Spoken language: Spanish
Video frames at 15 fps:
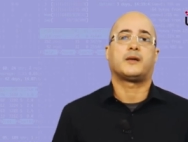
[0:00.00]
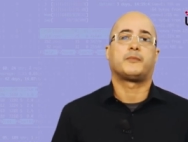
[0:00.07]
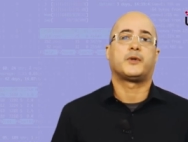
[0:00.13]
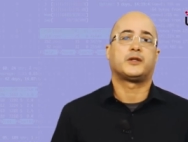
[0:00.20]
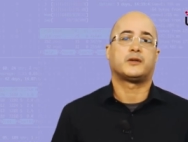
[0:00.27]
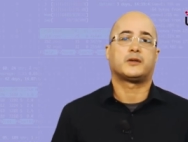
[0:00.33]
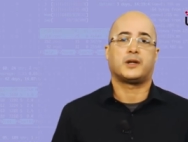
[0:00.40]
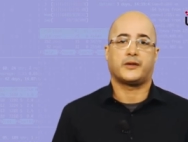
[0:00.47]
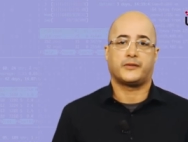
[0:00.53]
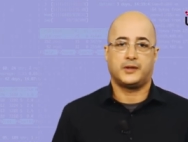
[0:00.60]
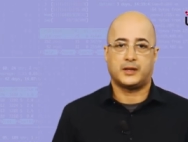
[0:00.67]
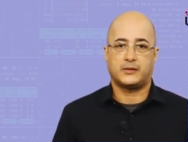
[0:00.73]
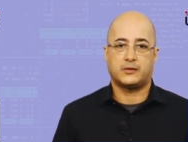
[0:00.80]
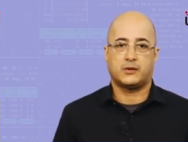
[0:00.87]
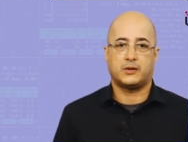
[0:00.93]
aspectos
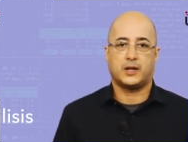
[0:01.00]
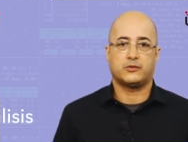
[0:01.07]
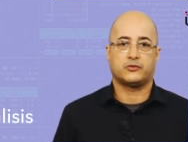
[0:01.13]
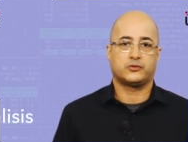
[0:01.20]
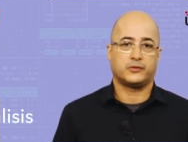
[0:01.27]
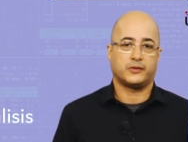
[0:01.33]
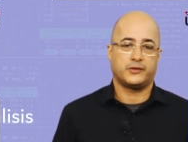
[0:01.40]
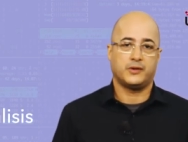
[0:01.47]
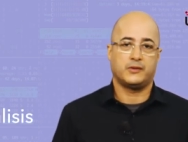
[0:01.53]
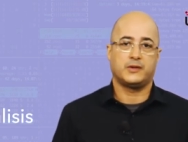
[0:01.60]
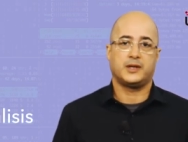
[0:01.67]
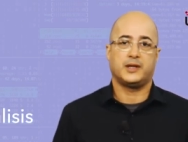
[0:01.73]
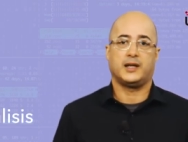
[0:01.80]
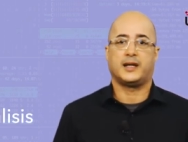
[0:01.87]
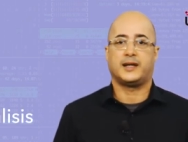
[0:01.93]
relacionados con la
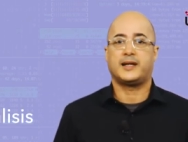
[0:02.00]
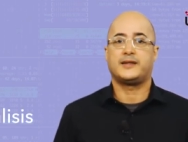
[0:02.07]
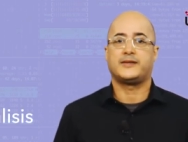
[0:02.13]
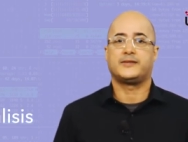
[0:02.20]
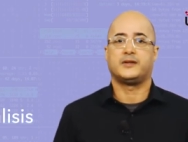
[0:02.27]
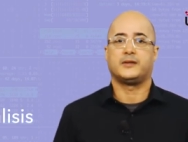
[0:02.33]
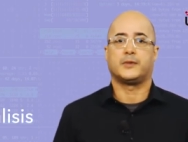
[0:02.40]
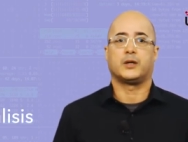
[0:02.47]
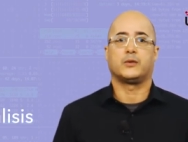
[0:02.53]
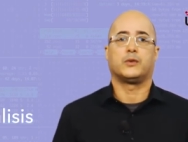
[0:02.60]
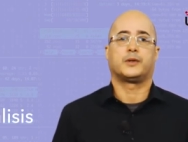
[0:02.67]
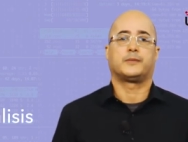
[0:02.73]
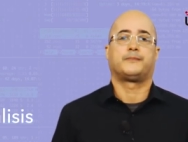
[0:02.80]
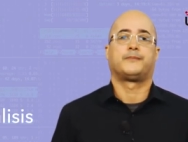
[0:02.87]
construcción y el análisis de malware.